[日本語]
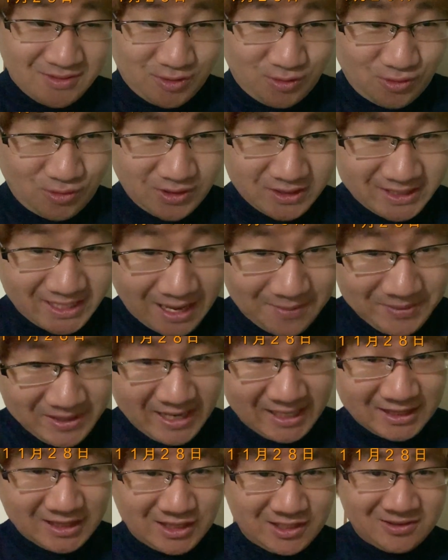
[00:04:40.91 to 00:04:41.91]
ここはダメ
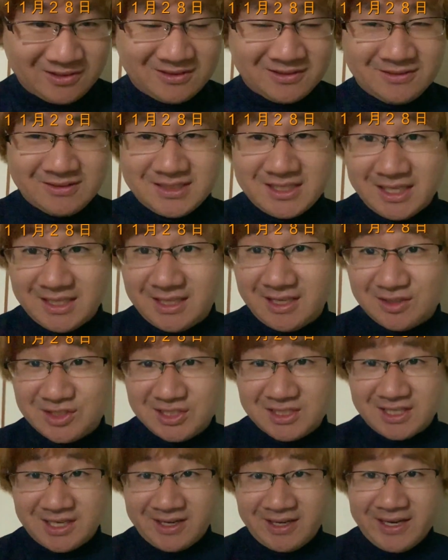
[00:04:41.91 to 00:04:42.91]
だっていう選択
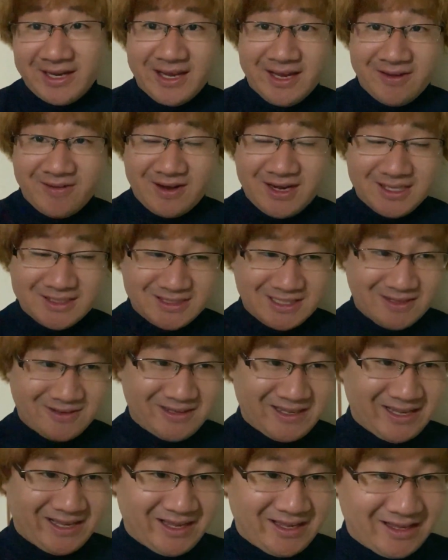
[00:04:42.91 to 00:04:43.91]
肢がね、分かったの
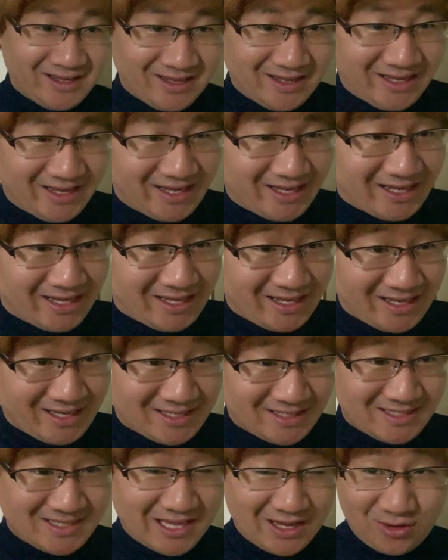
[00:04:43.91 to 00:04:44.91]
で、
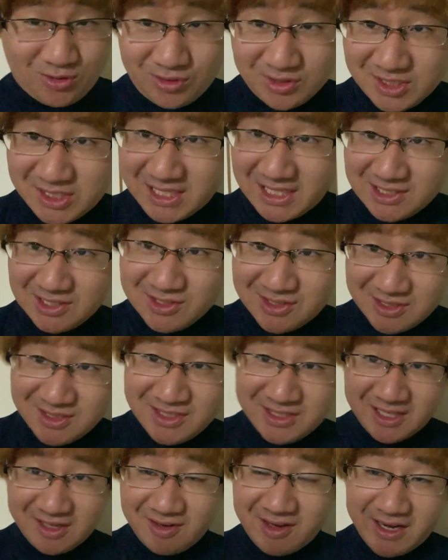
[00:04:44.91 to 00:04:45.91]
成功に近づ
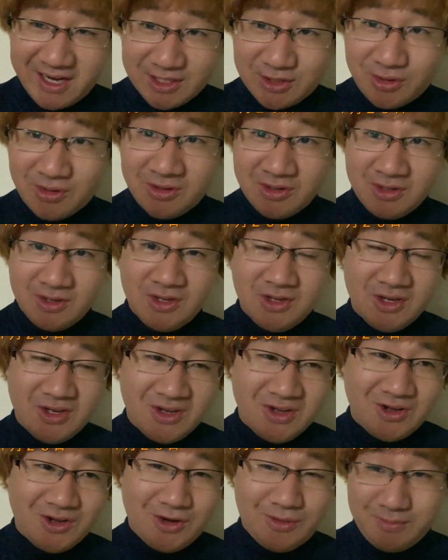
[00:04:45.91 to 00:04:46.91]
いてるかなと
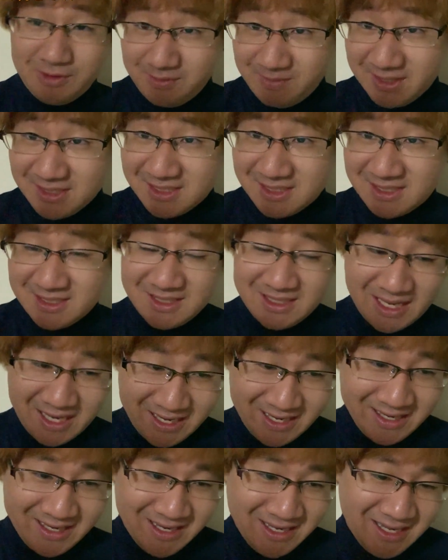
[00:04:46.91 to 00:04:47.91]
思います。
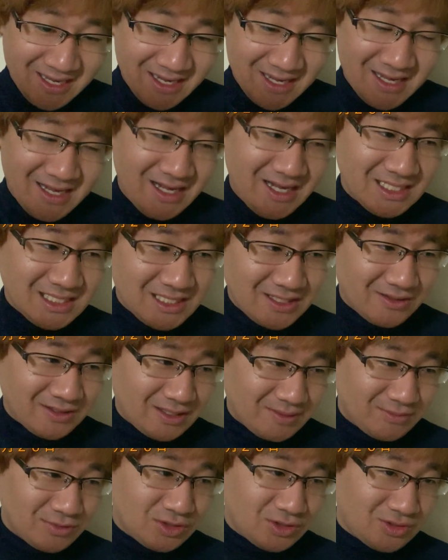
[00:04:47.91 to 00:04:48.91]
はい。明日は
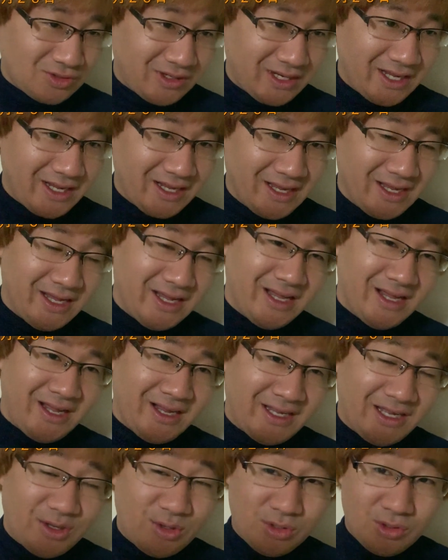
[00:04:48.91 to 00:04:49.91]
多分ちょっとね、
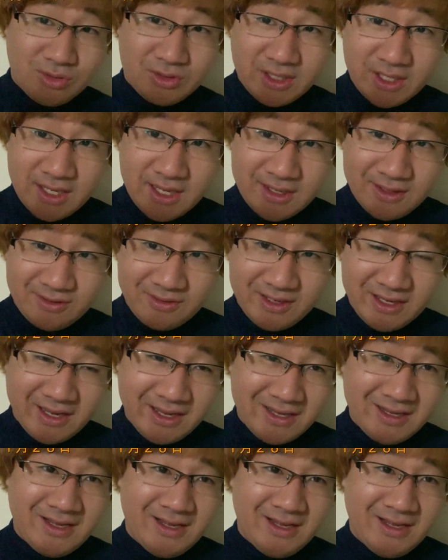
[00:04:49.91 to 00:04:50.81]
結構予定があるので、